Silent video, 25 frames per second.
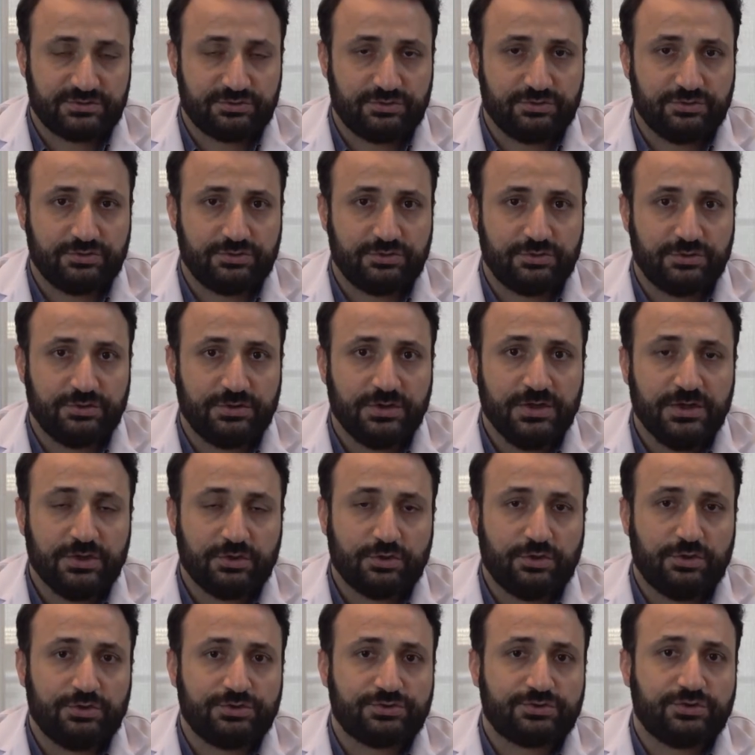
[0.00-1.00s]
Çünkü
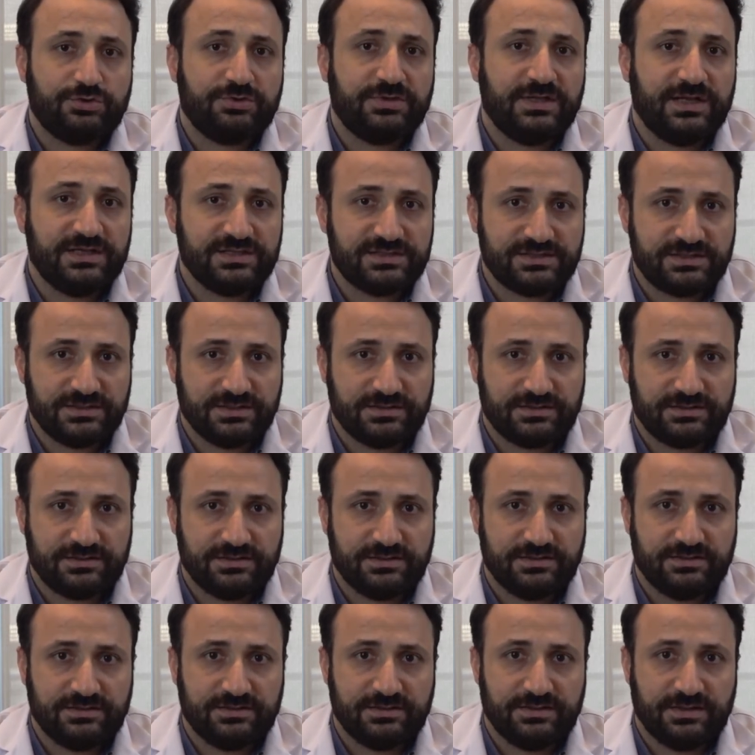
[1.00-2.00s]
kontrolden
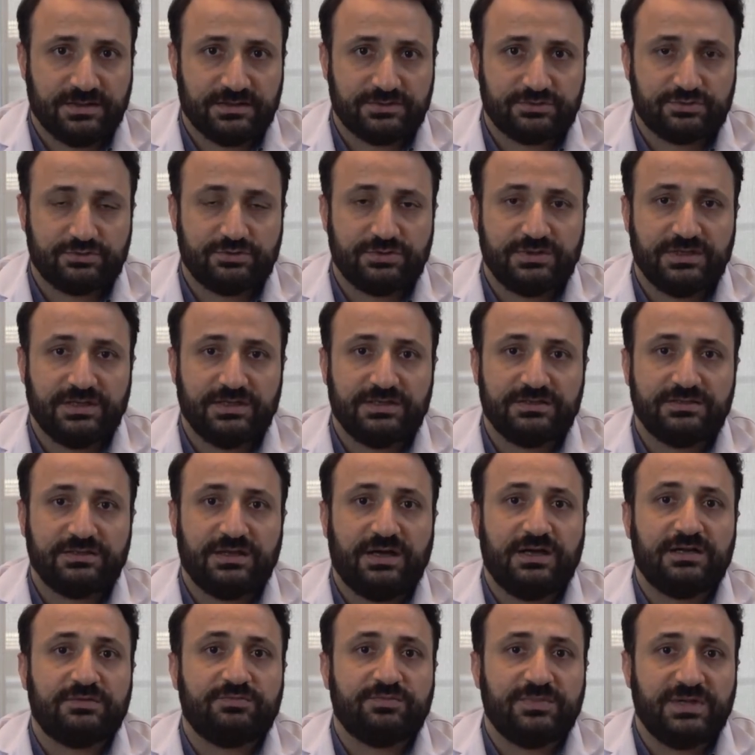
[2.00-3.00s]
çıktığında, süre
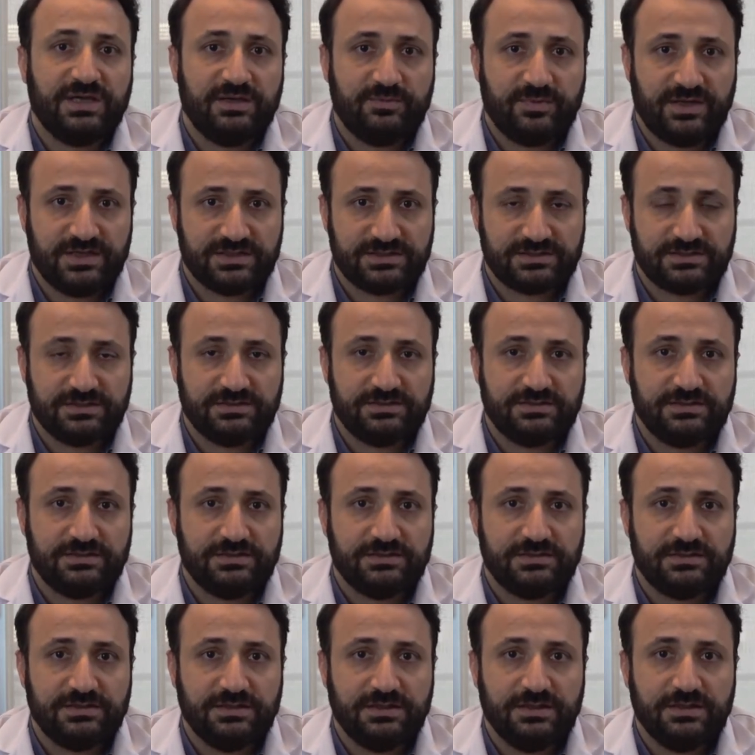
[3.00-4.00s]
artmaya
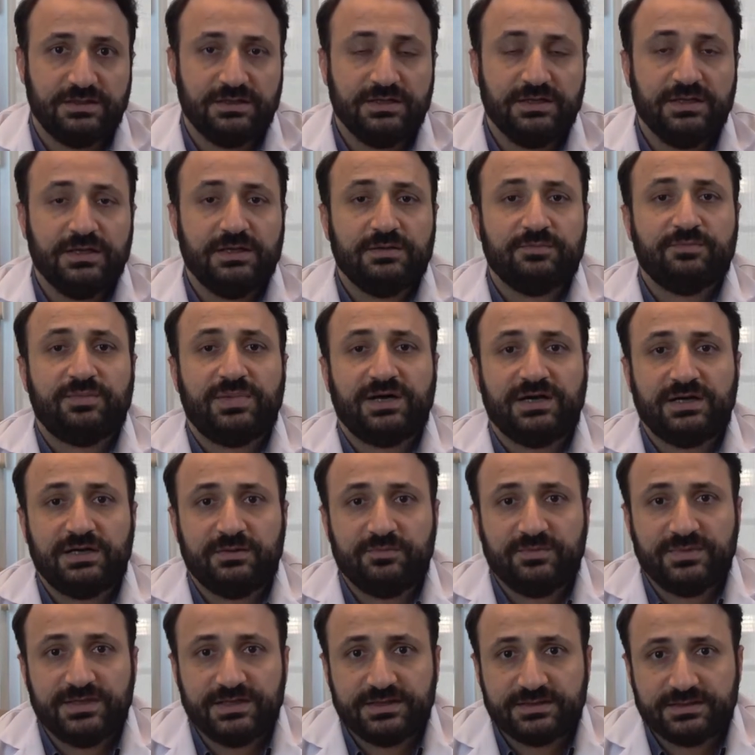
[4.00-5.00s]
başladığında
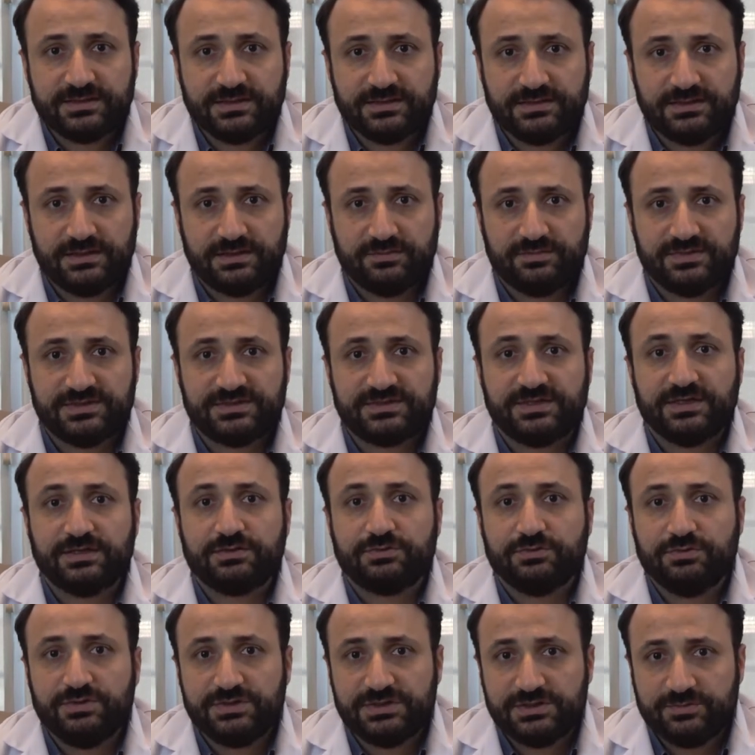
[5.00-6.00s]
bağımlılık dediğimiz,
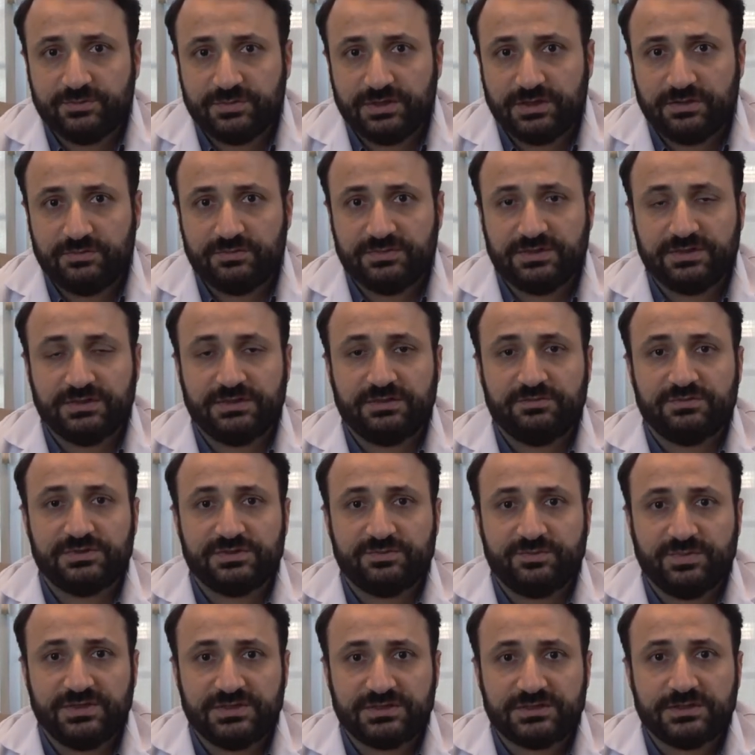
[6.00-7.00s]
teknoloji bağımlı
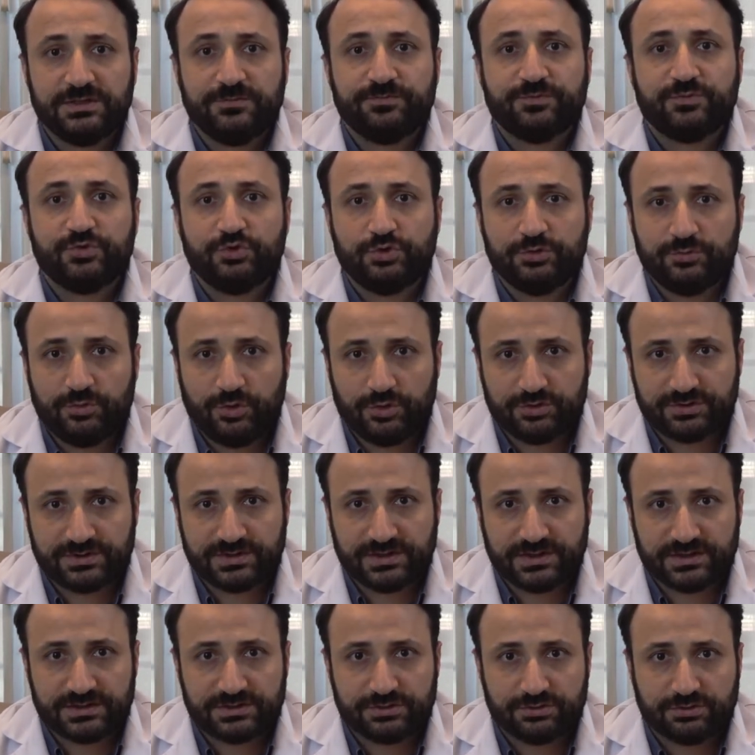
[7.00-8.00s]
dediğimiz bir durum
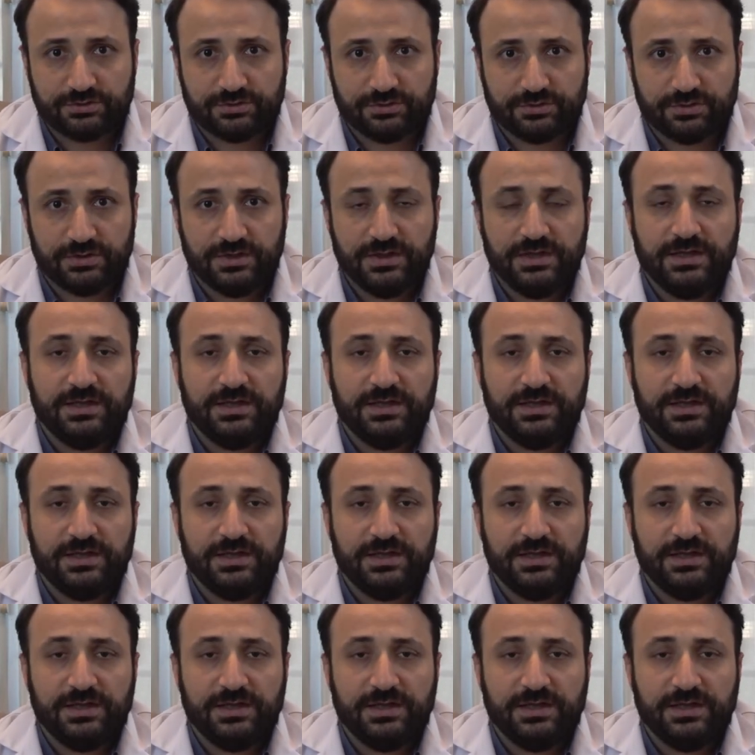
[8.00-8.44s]
ortaya çıkıyor.